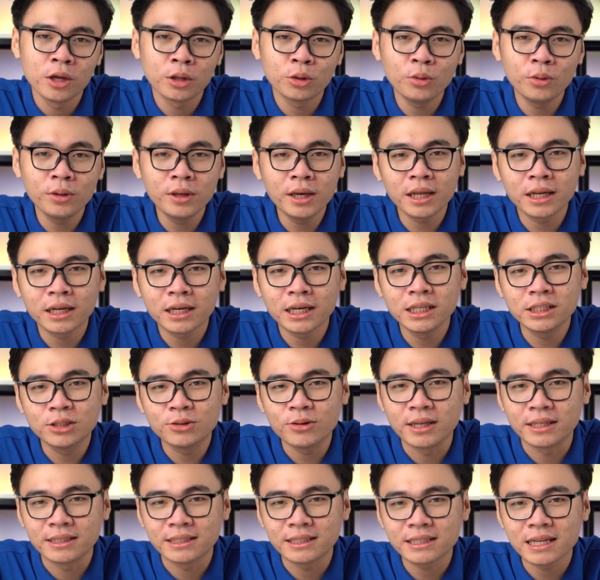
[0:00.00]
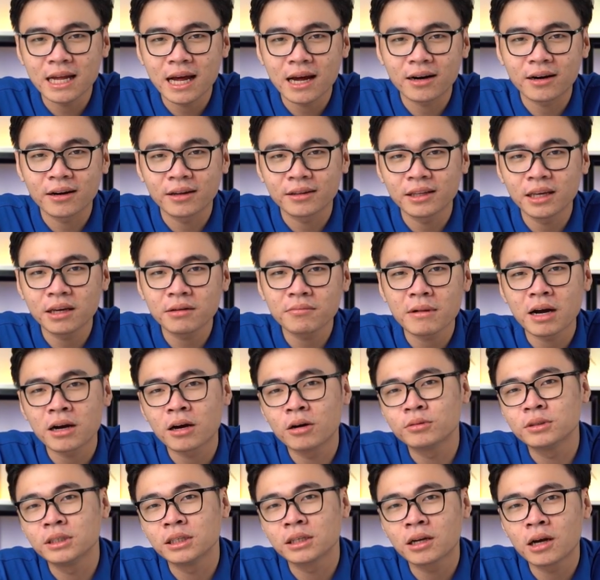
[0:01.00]
Tuy nhiên khi chuyển sang RTX
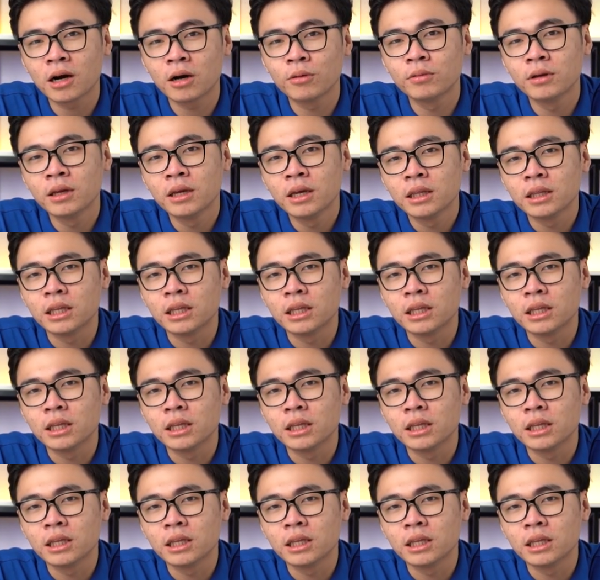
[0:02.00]
3090